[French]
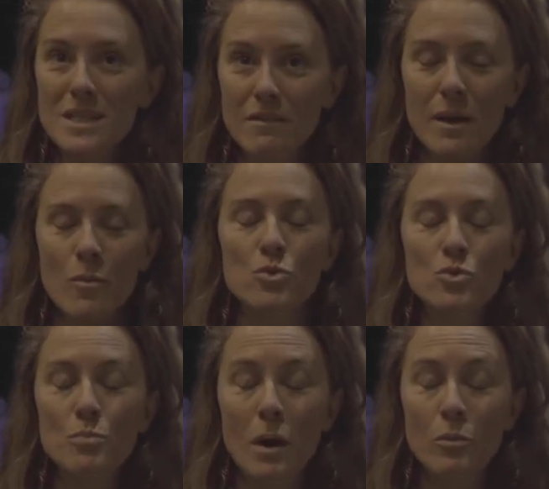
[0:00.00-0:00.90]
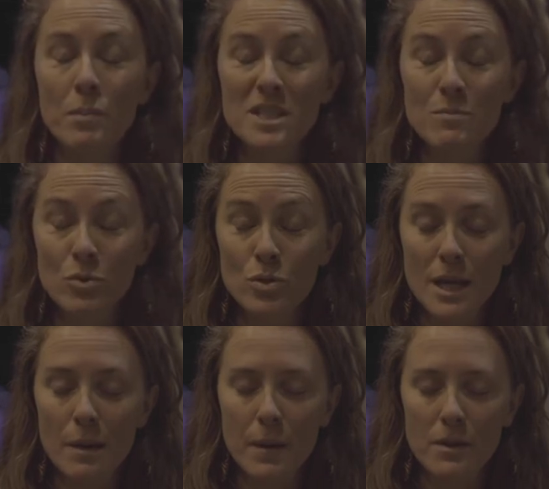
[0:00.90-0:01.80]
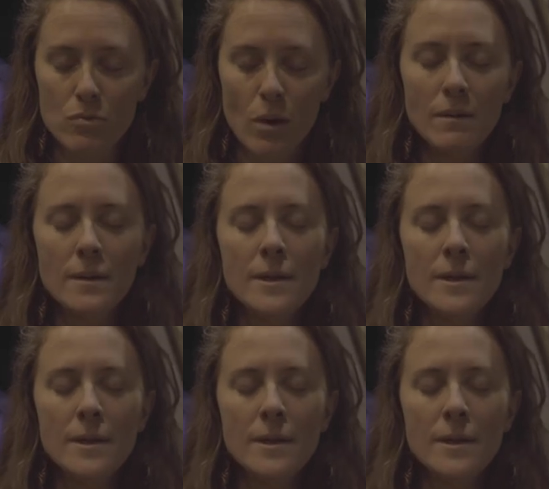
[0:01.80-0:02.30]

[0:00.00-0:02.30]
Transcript: c'est vraiment par le prisme de ce qu'elle perçoit.